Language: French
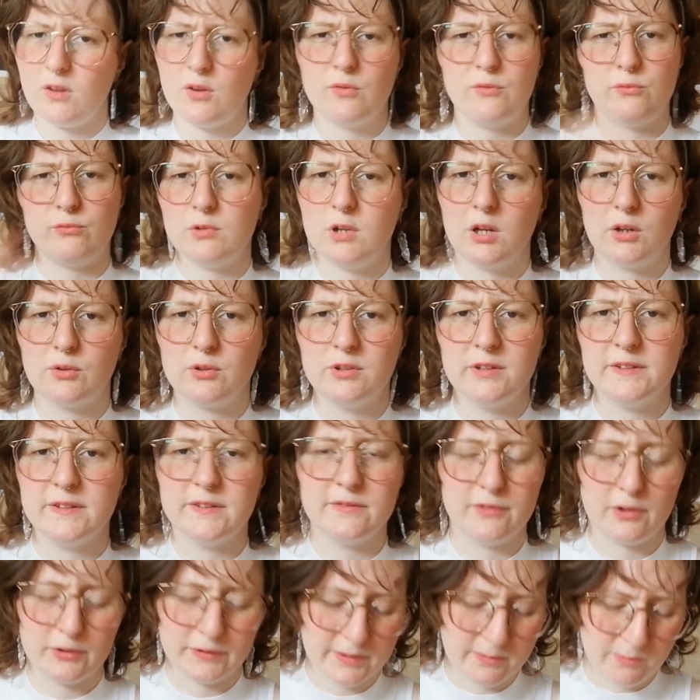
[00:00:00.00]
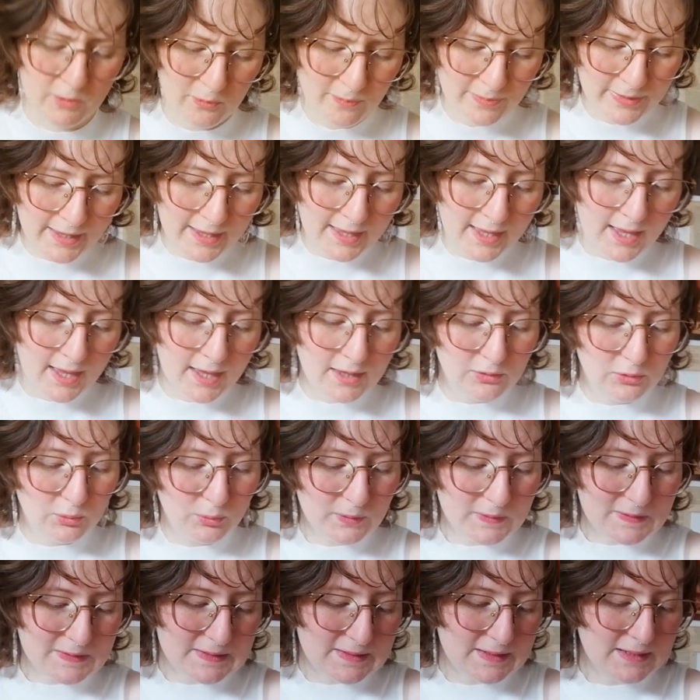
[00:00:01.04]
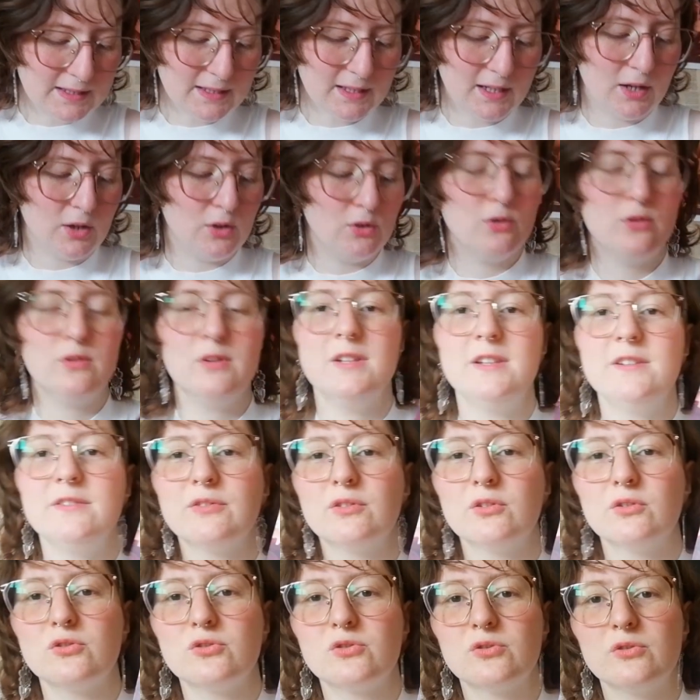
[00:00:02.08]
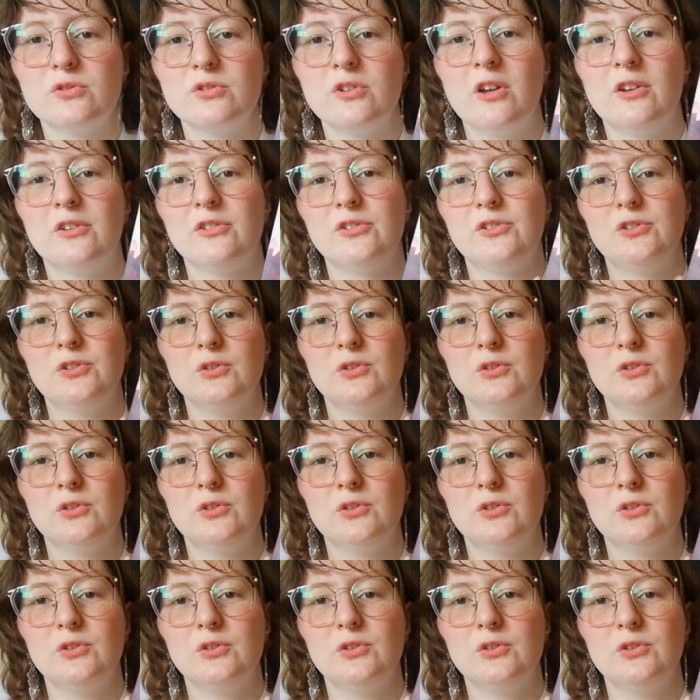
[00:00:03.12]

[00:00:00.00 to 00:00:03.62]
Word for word: Vous la connaissez forcément. Donc c'est Le livre jaune